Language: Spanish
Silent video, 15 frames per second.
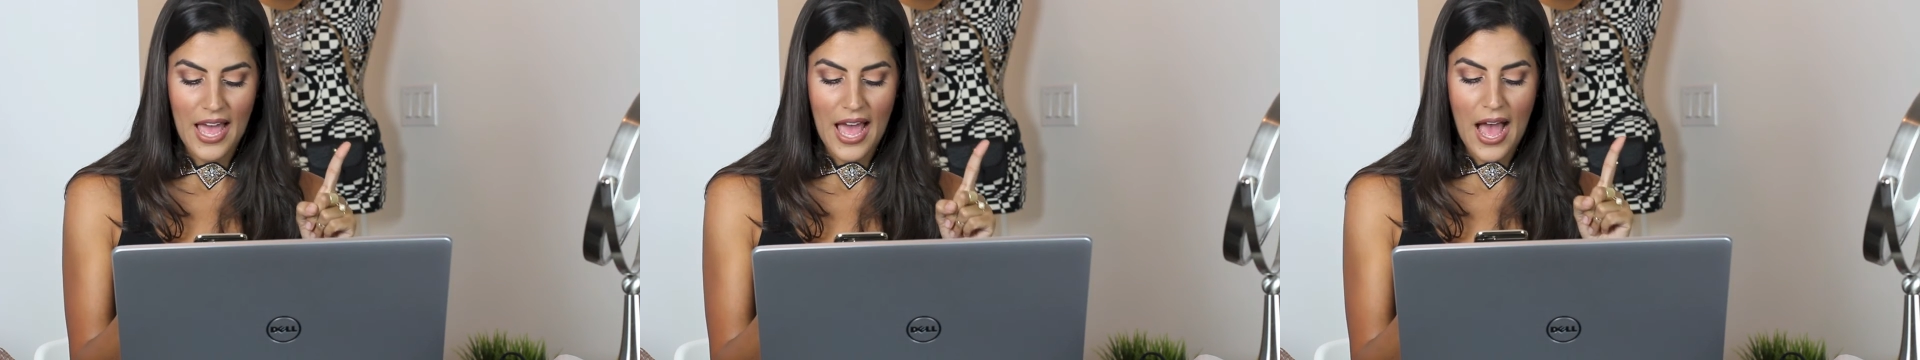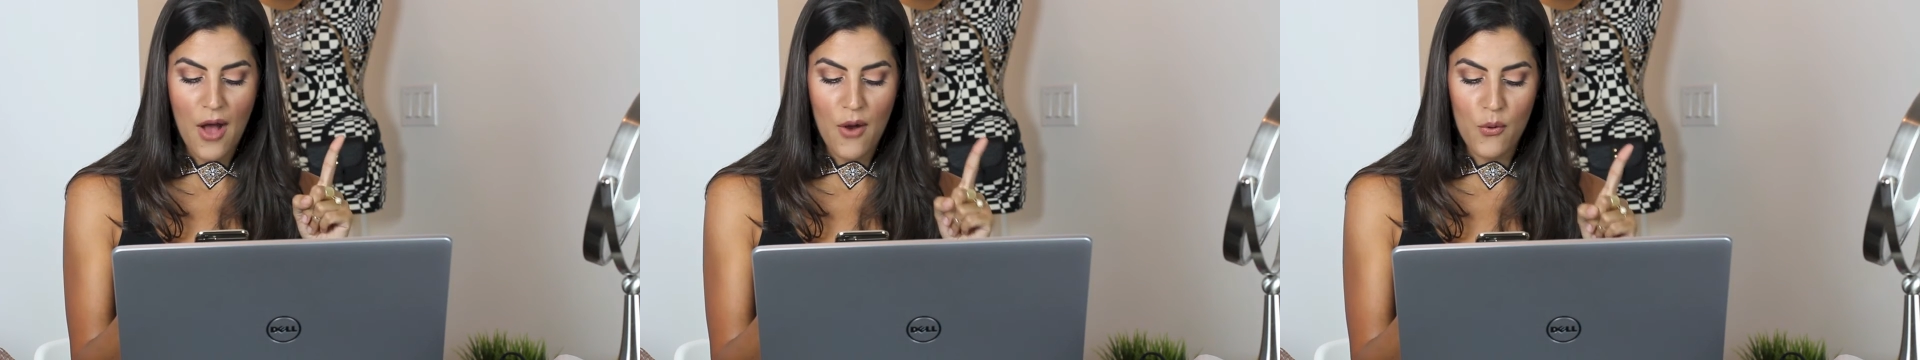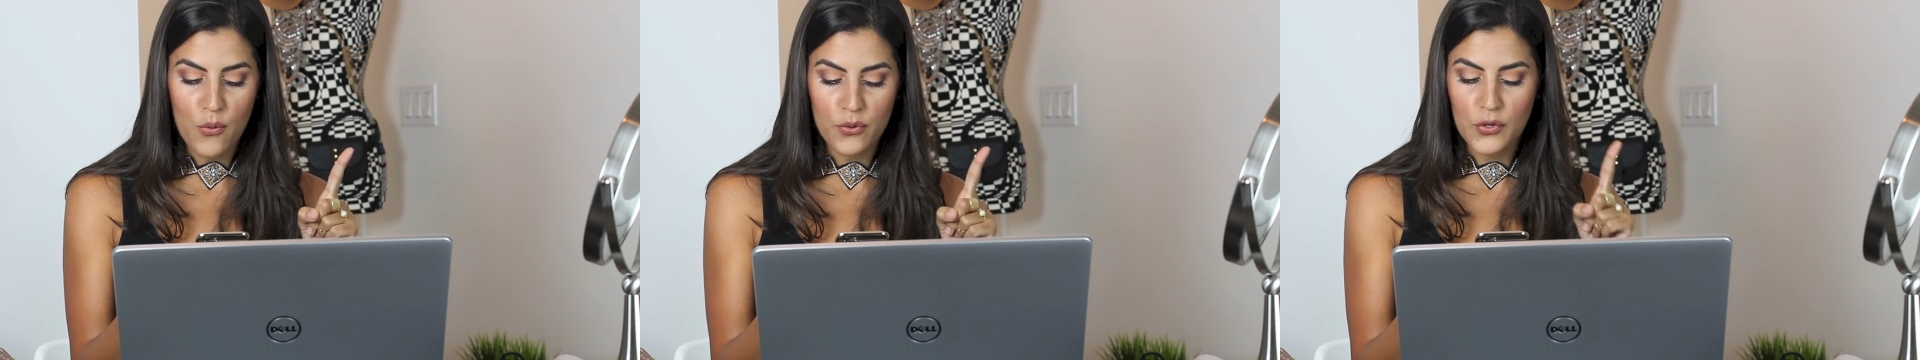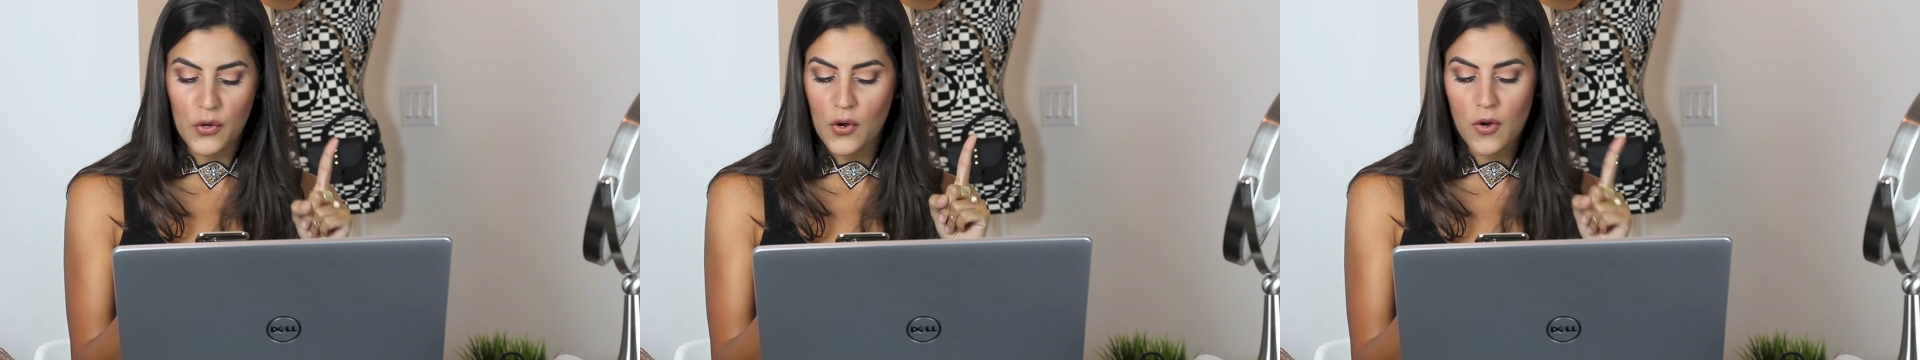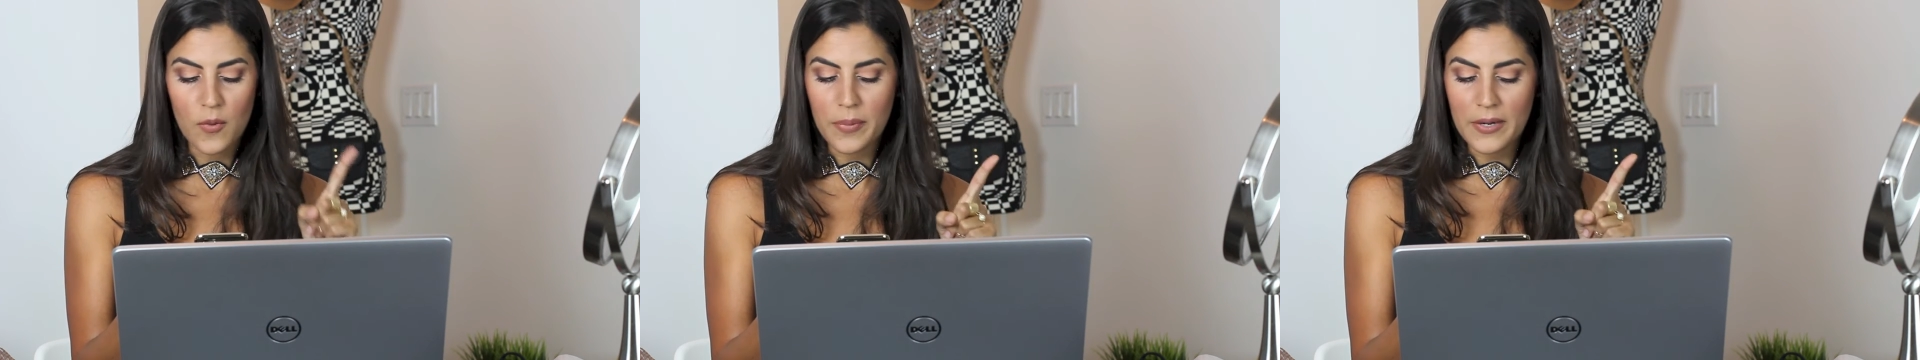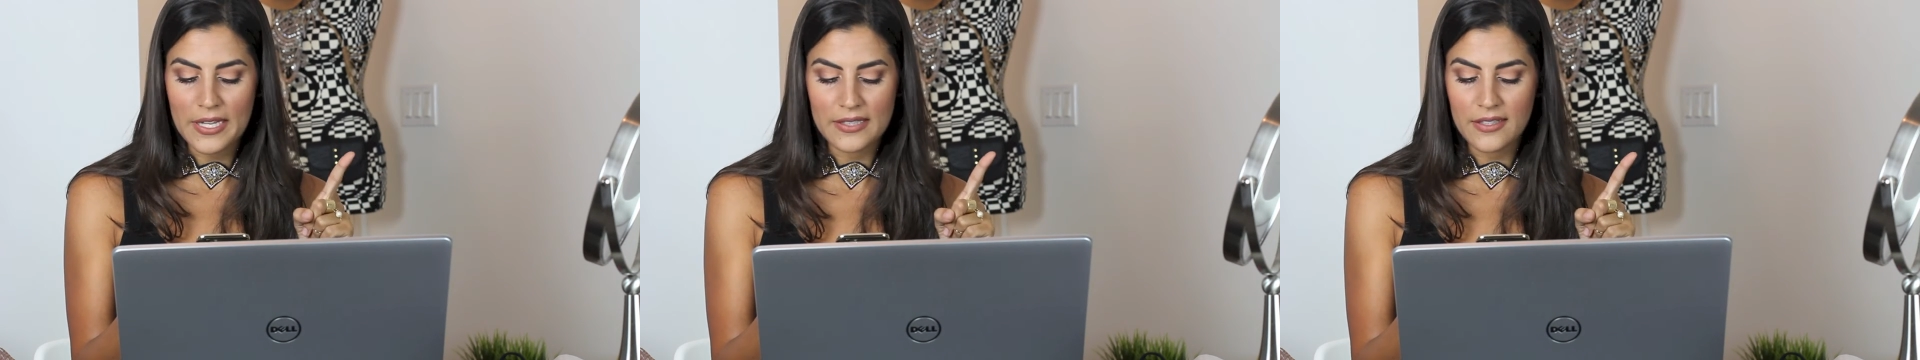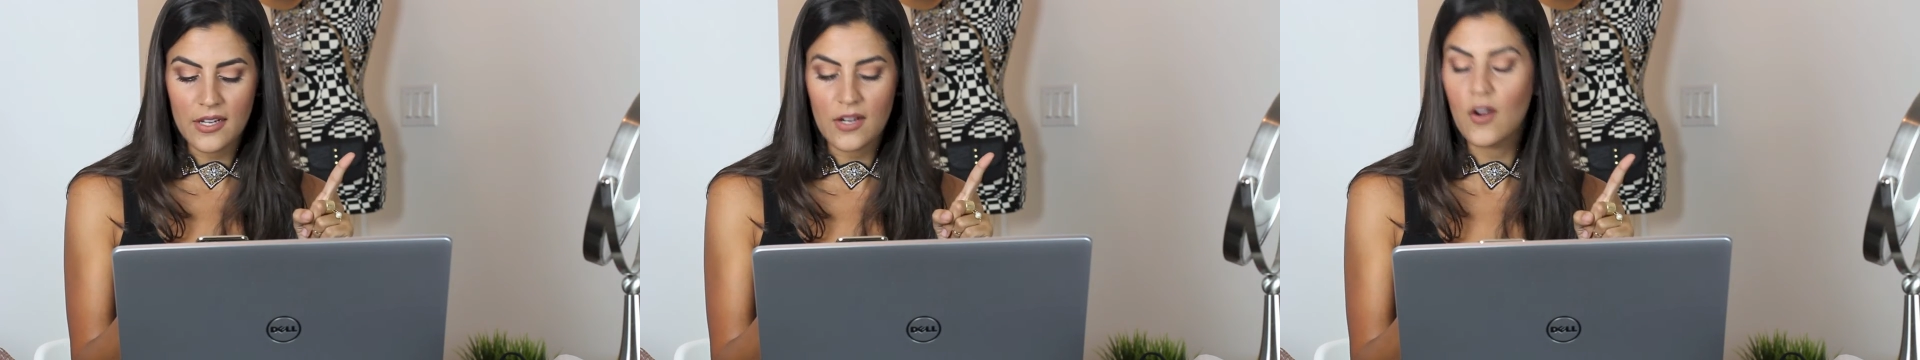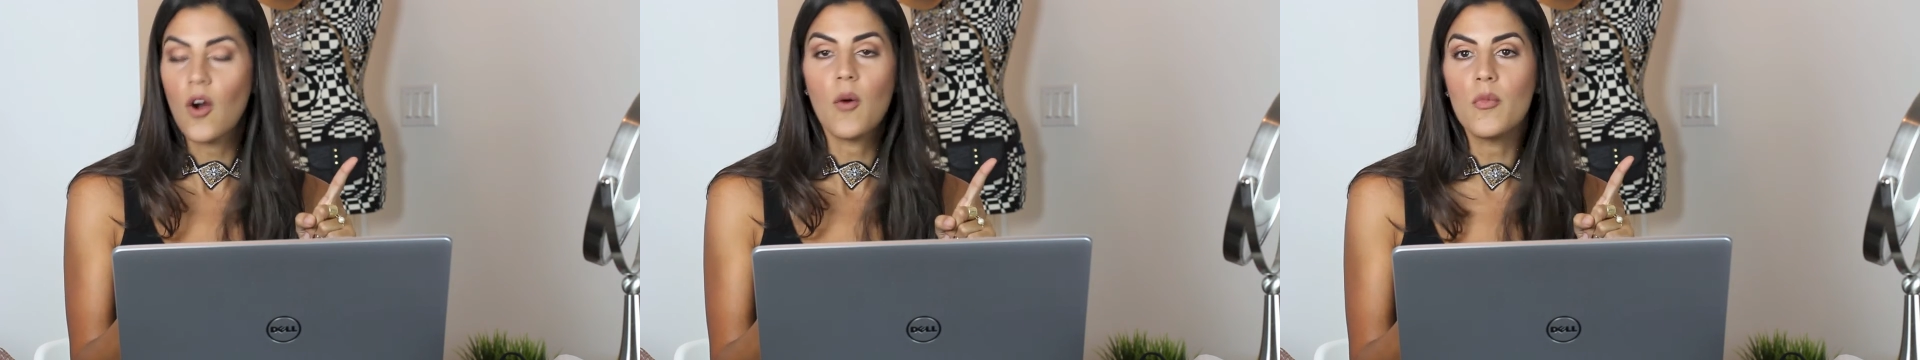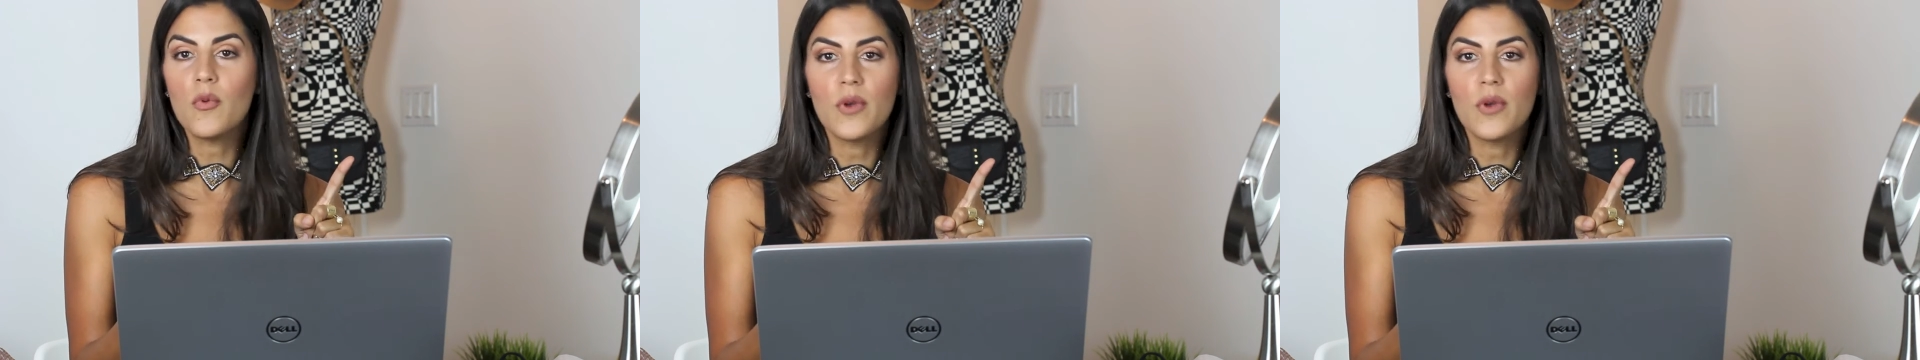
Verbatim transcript: Aún no comprende cómo